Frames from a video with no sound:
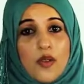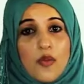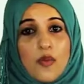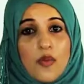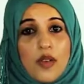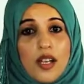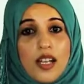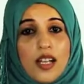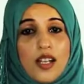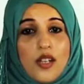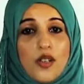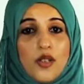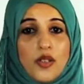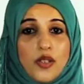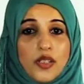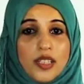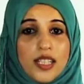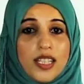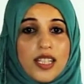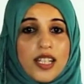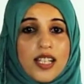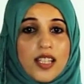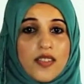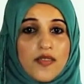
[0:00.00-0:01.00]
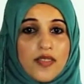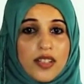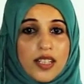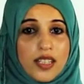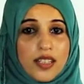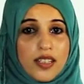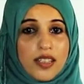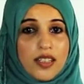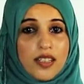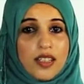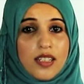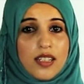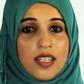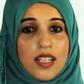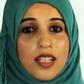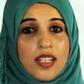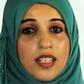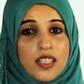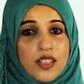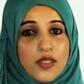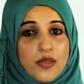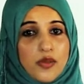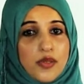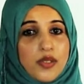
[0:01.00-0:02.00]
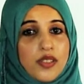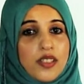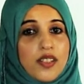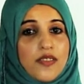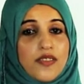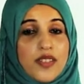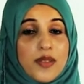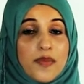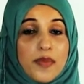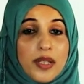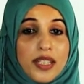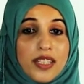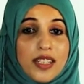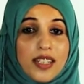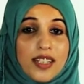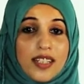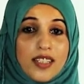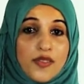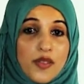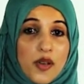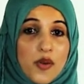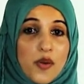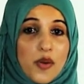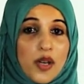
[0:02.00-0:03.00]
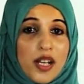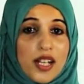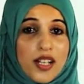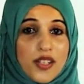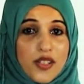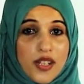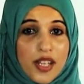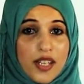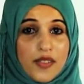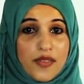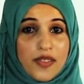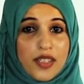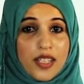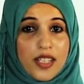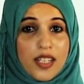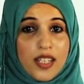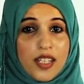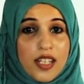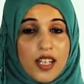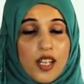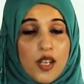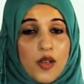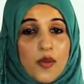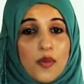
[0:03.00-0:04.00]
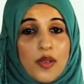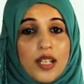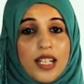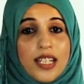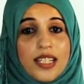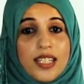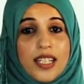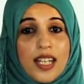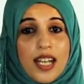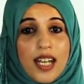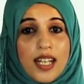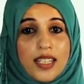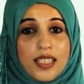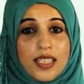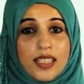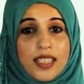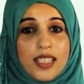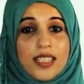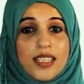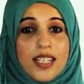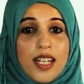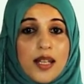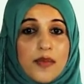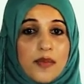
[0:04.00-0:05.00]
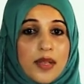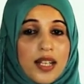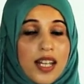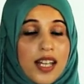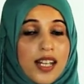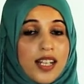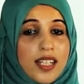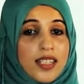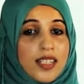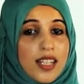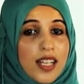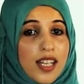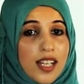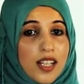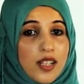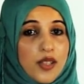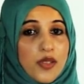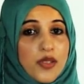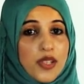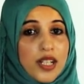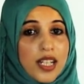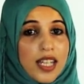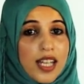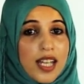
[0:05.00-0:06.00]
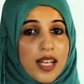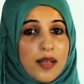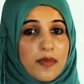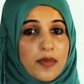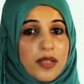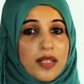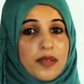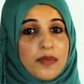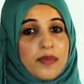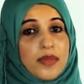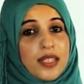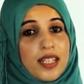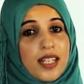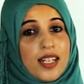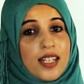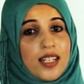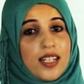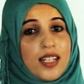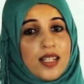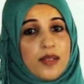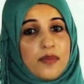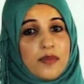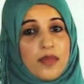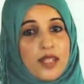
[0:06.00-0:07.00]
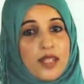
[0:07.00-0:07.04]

وحقنة أسفل الظهر التي تعطى في منطقة فوق الجافية والتي عادة تعمل على التخلص الكامل من آلام